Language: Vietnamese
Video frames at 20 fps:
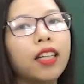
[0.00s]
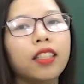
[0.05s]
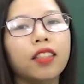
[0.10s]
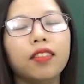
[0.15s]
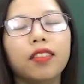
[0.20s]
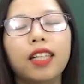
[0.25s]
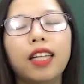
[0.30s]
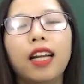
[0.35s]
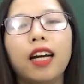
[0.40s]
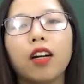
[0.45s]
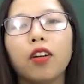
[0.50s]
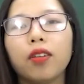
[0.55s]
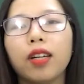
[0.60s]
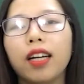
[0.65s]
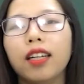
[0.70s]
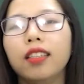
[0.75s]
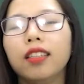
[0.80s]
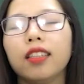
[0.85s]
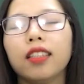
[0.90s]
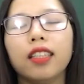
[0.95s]
Như vậy là cô
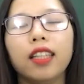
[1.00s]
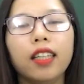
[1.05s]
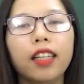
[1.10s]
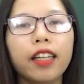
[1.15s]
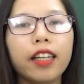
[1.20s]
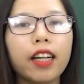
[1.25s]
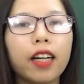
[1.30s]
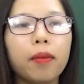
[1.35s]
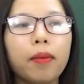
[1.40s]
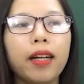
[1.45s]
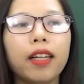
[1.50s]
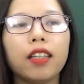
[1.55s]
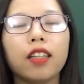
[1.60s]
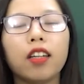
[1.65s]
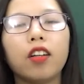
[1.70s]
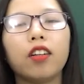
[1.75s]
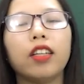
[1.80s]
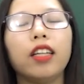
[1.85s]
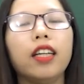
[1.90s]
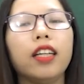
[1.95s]
đã hướng dẫn để các bạn
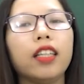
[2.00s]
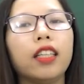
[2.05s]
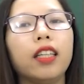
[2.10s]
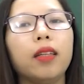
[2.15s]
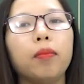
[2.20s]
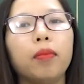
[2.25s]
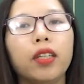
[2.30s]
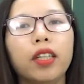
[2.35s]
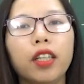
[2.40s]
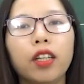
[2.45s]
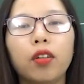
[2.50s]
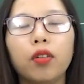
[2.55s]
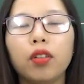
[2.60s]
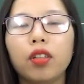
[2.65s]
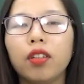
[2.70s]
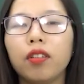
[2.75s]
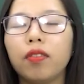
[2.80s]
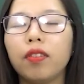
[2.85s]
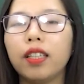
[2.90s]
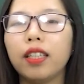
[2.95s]
có thể tìm hiểu
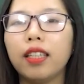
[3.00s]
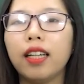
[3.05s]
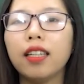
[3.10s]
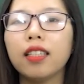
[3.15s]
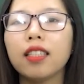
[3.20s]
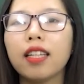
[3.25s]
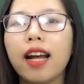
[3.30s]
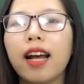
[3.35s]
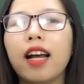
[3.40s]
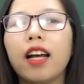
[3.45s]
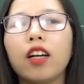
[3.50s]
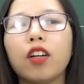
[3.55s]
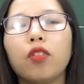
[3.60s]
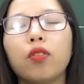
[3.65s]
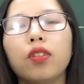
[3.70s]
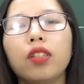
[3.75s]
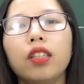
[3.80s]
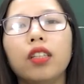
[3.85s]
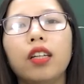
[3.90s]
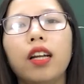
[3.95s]
được về tác giả
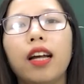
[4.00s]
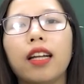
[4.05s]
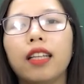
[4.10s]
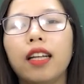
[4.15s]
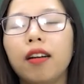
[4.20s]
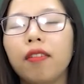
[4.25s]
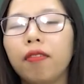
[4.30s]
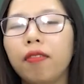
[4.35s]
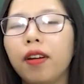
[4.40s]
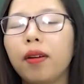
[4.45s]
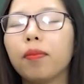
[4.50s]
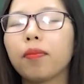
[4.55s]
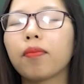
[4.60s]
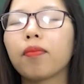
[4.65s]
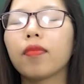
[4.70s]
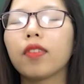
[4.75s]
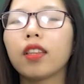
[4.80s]
cũng như là tác phẩm,